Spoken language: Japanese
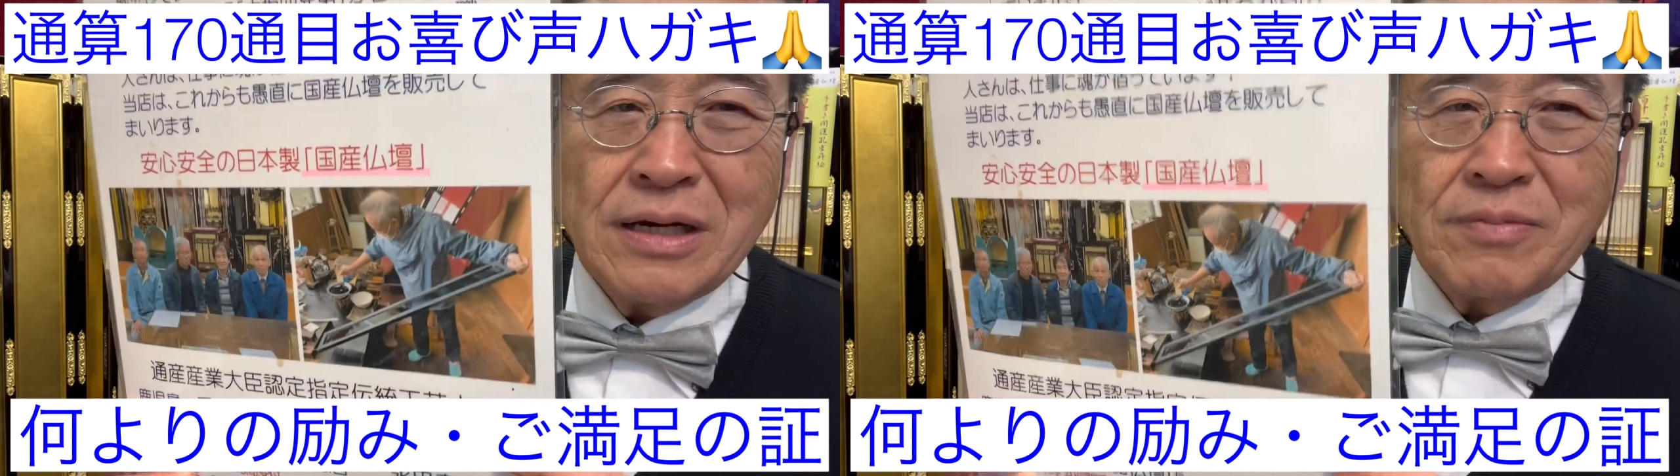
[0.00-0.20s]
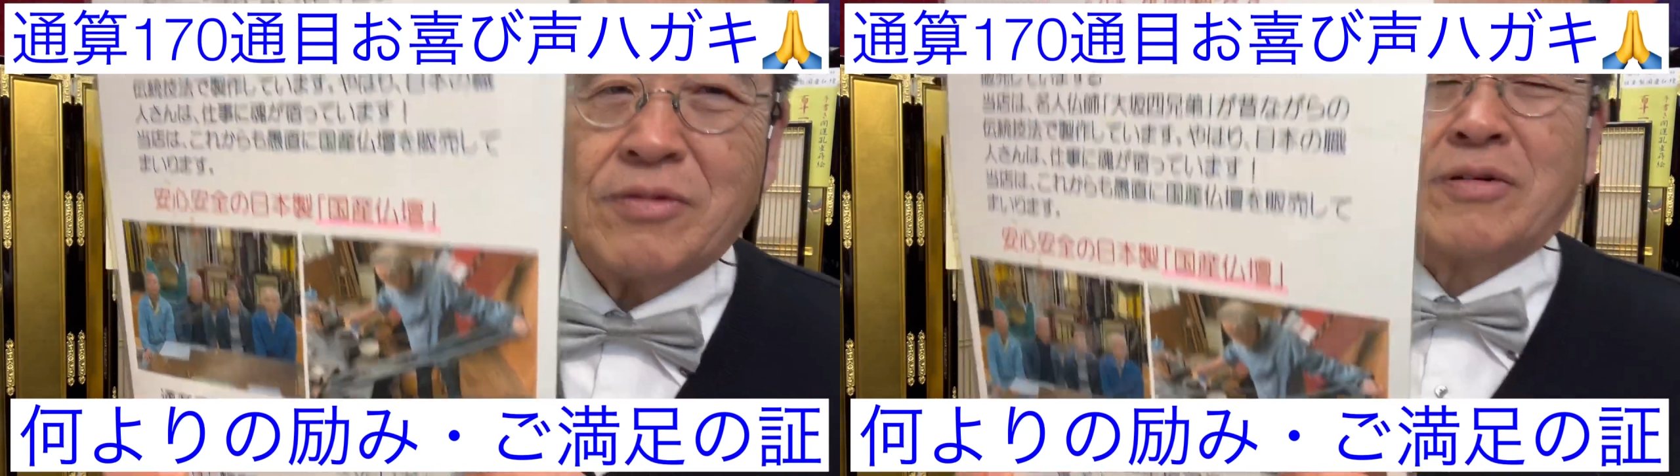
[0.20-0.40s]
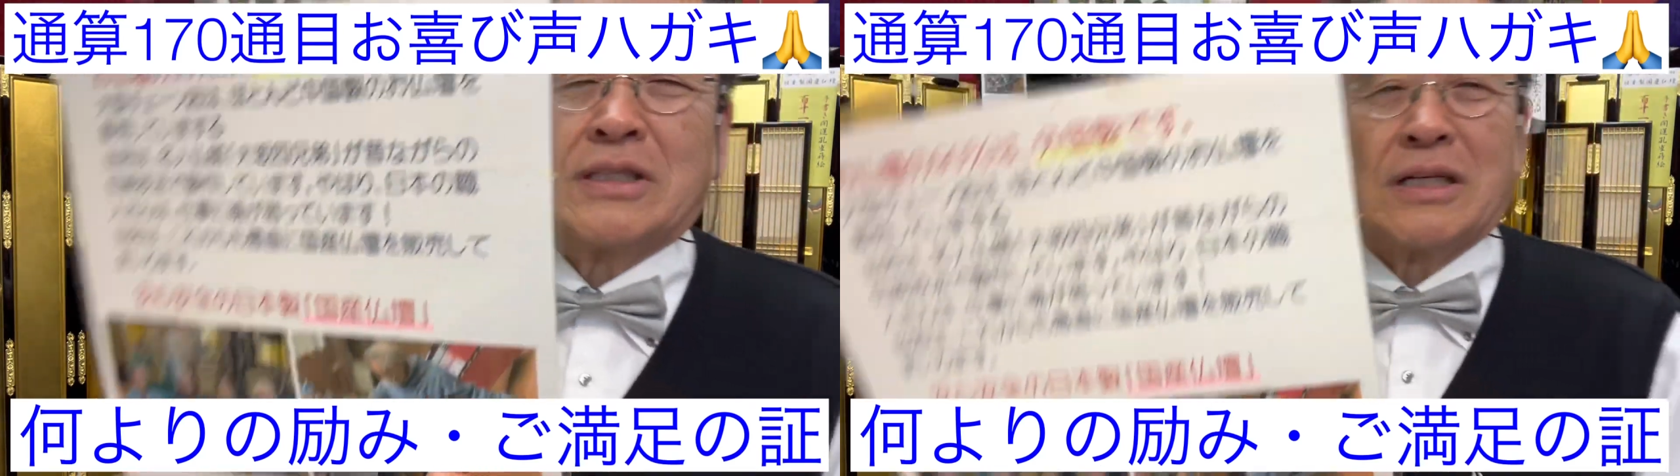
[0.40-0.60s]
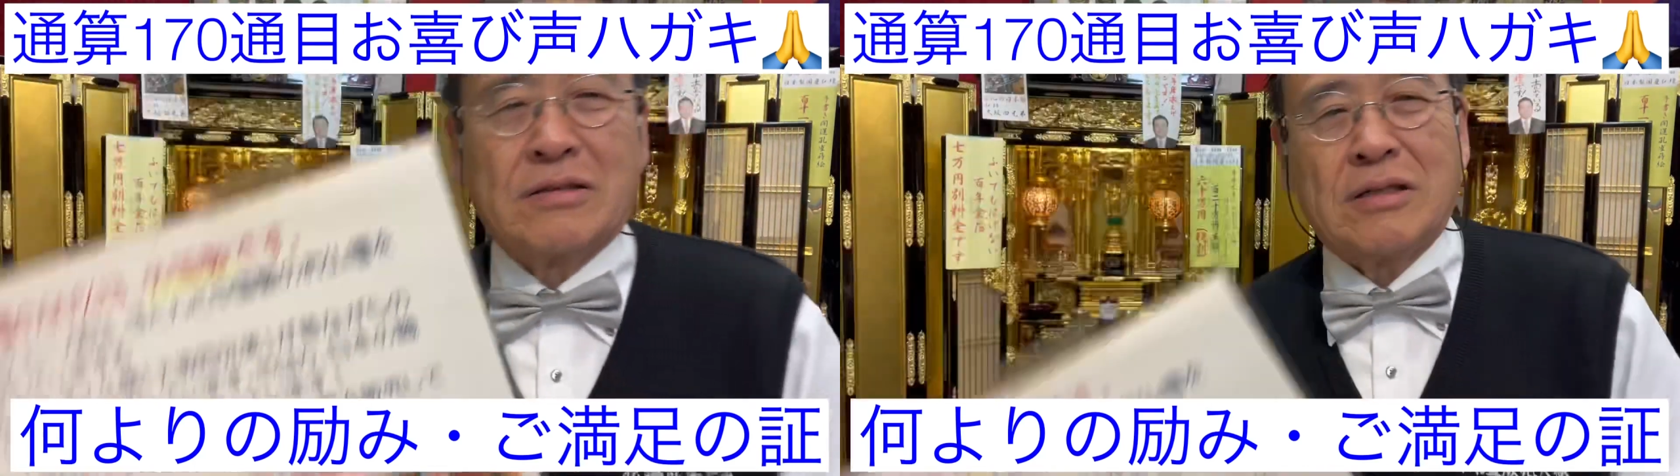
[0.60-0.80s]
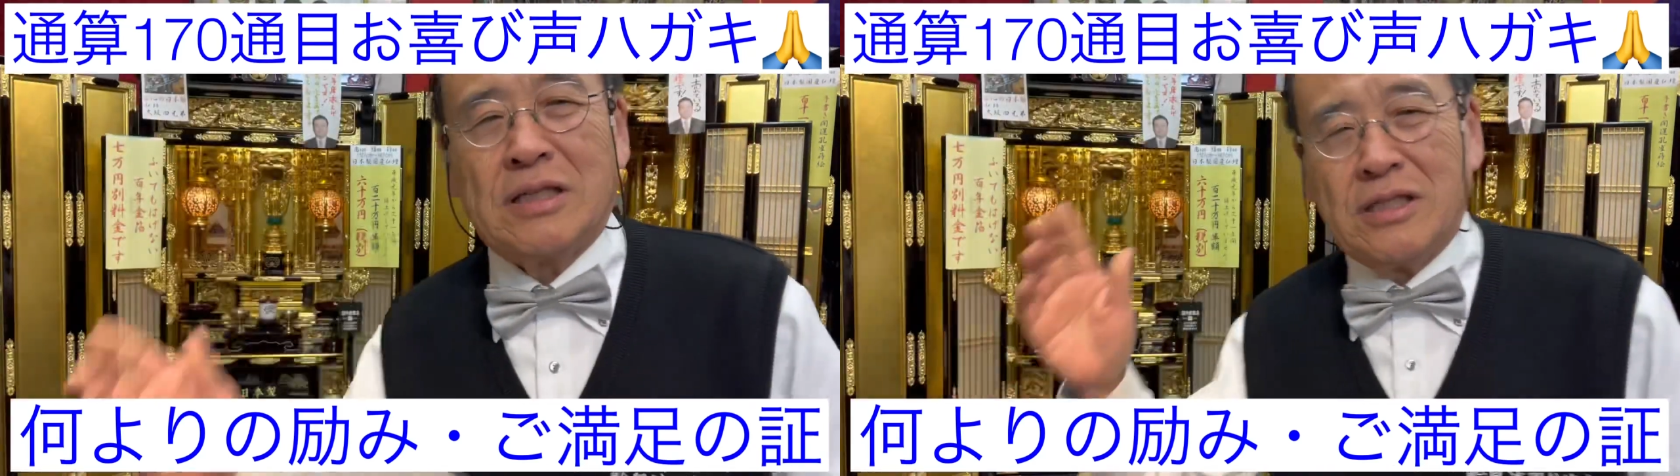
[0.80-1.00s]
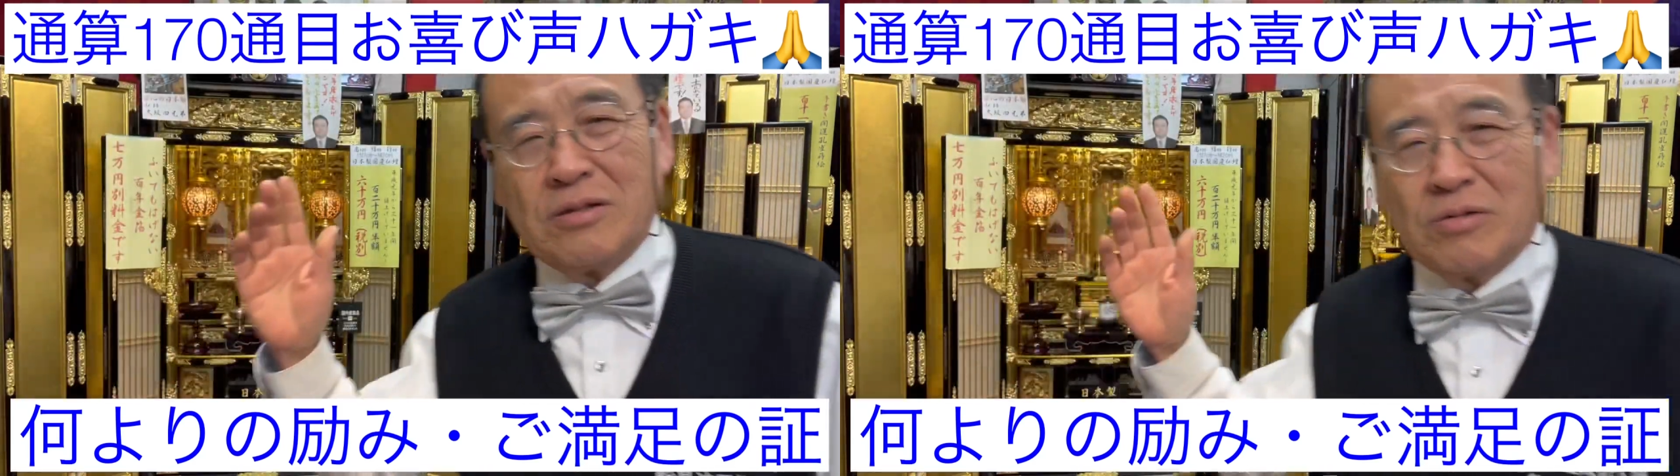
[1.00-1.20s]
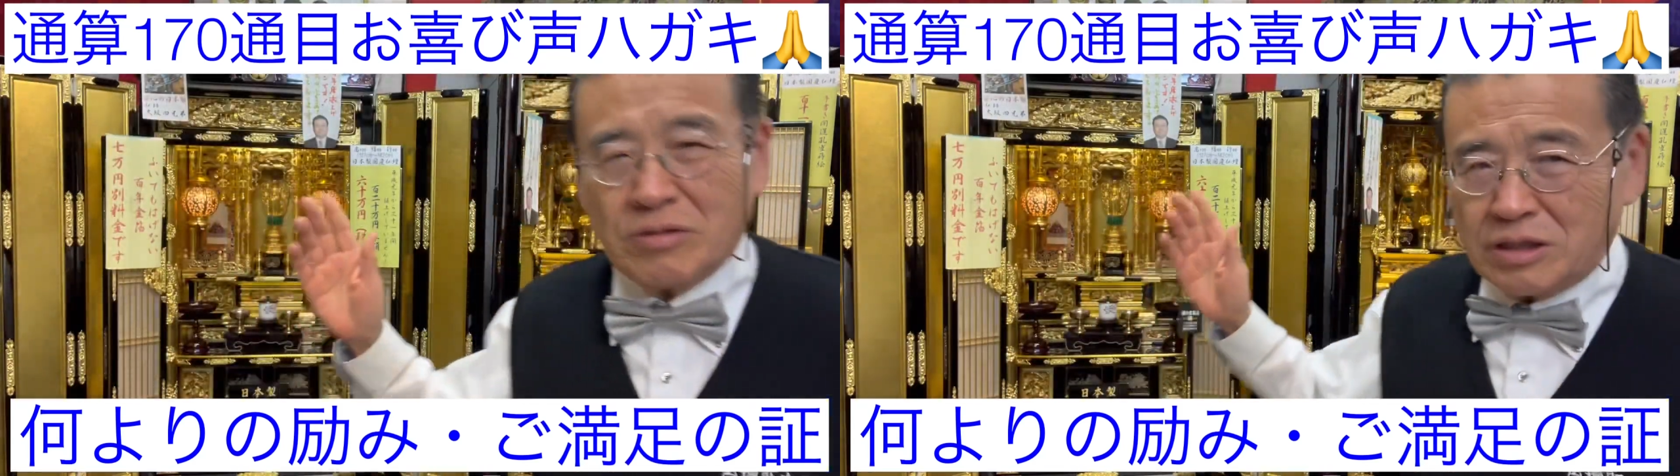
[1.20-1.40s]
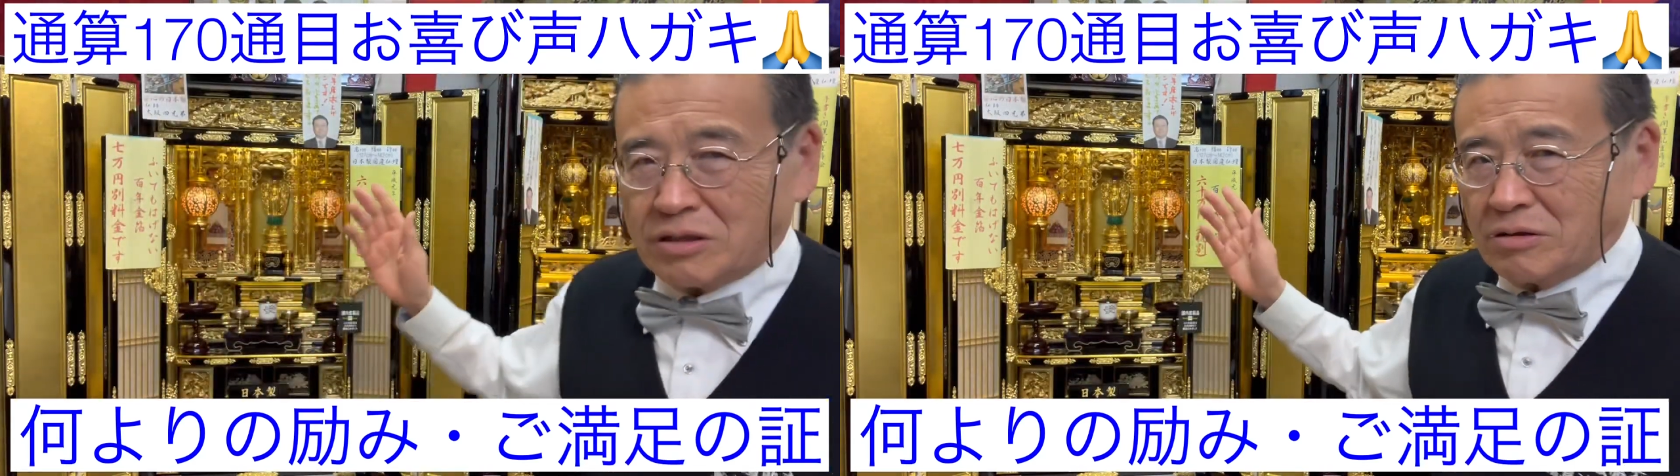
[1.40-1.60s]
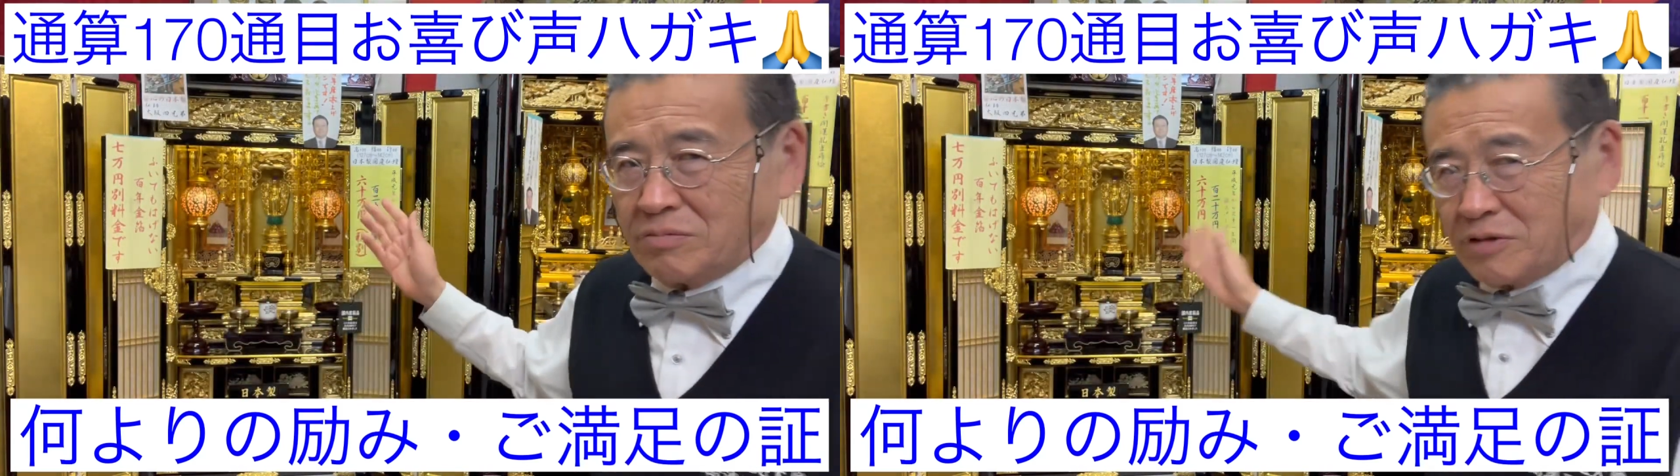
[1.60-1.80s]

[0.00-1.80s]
もう私は日本一の